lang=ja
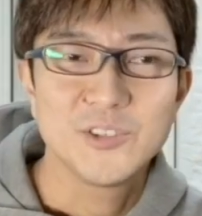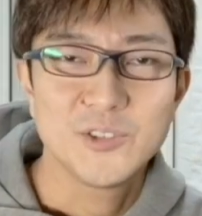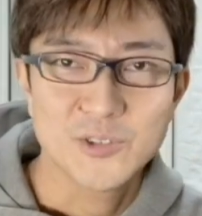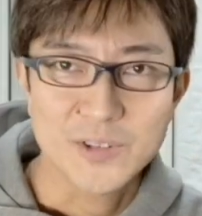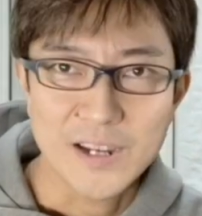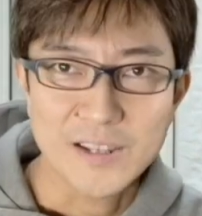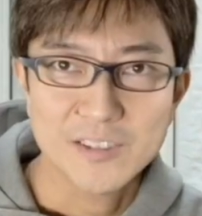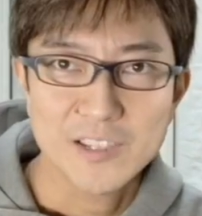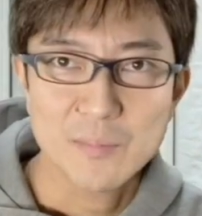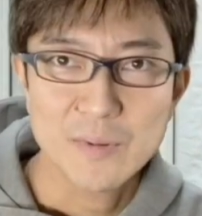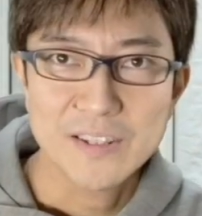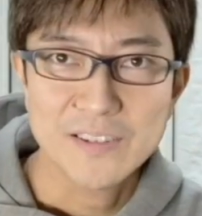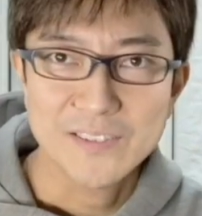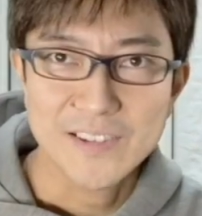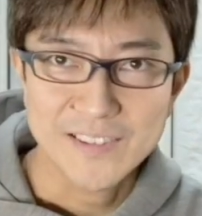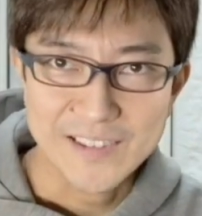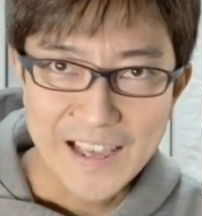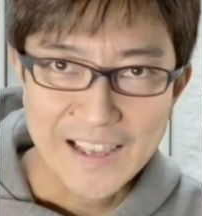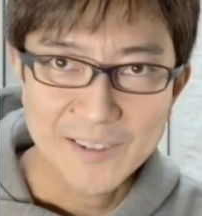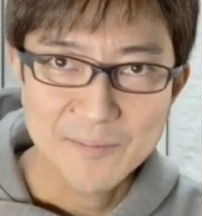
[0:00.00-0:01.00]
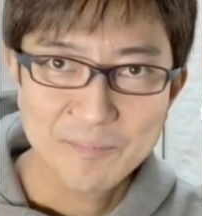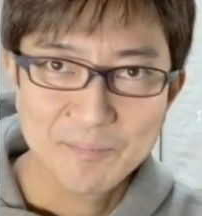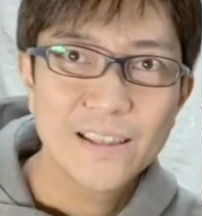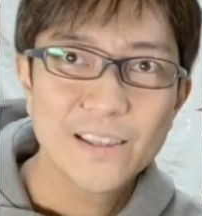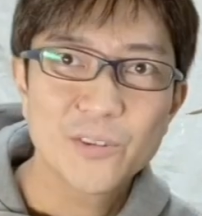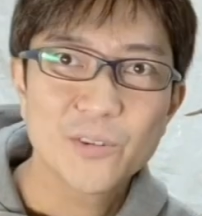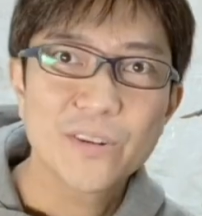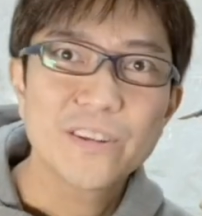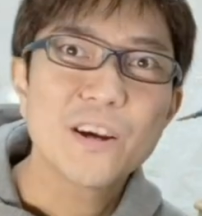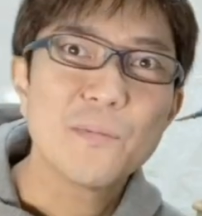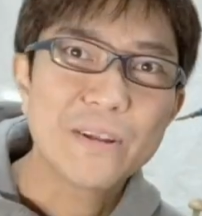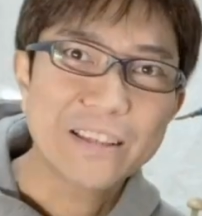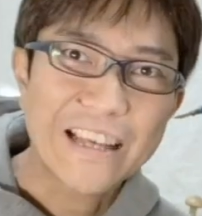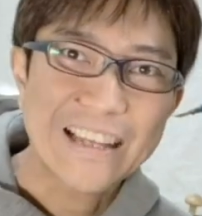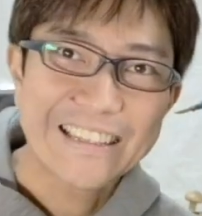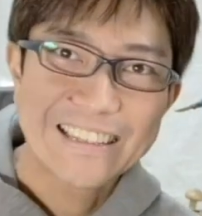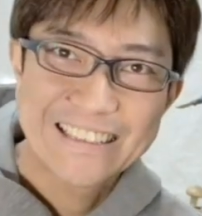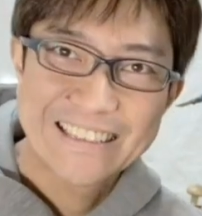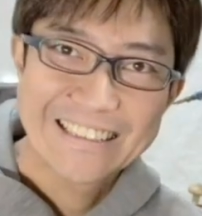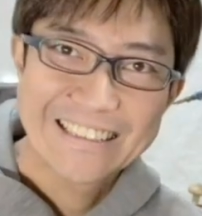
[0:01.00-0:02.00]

入会してみてください。それではまた。